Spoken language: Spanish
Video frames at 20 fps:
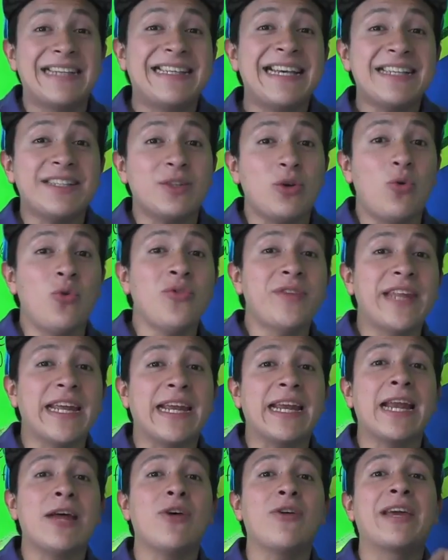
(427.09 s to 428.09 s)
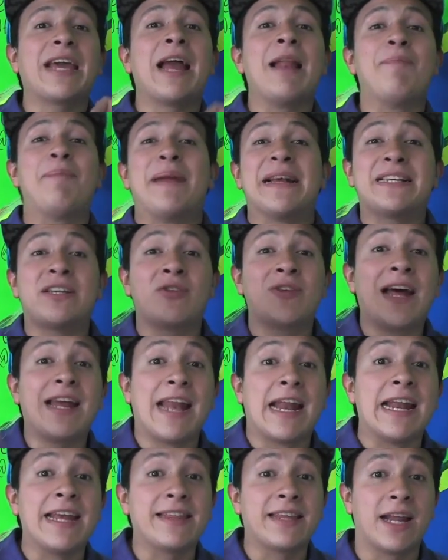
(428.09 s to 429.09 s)
Así es, un teclado que al presionar
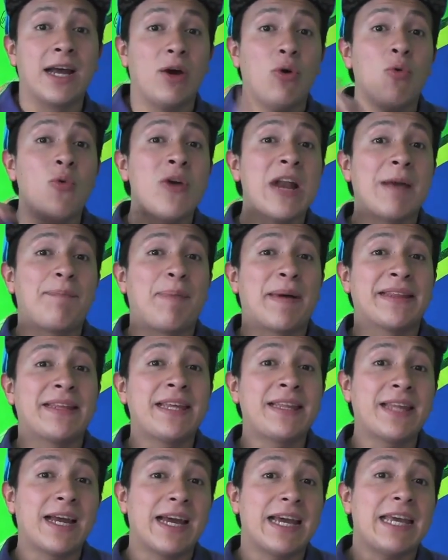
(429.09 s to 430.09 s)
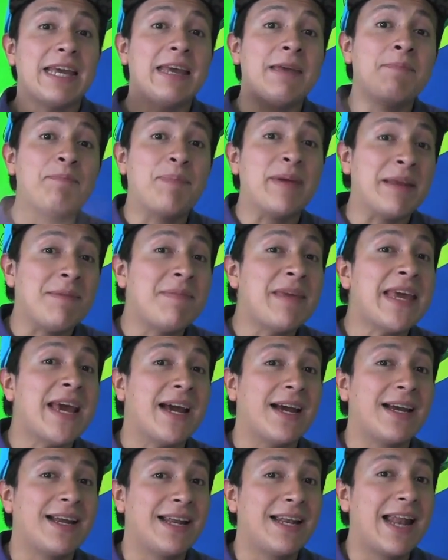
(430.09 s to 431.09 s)
la letra, una patita
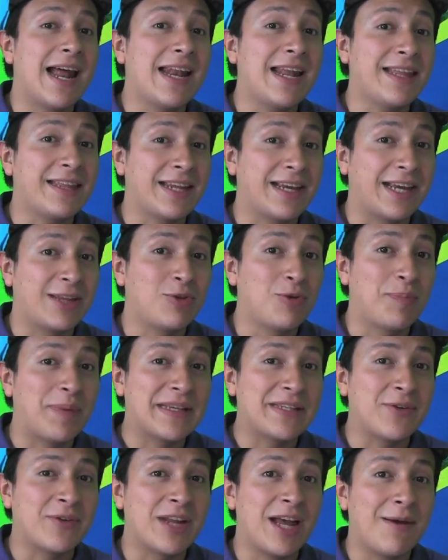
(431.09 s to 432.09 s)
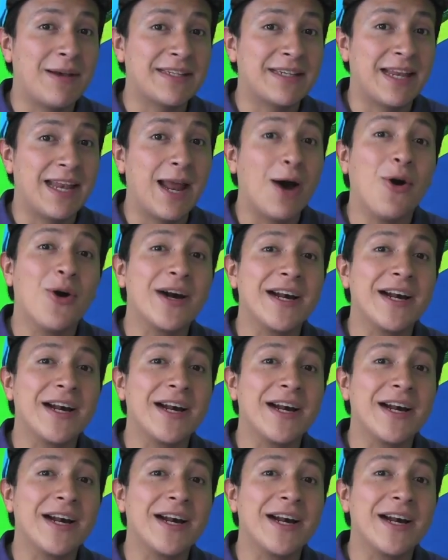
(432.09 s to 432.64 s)
imprimía la letra que tú presionabas en la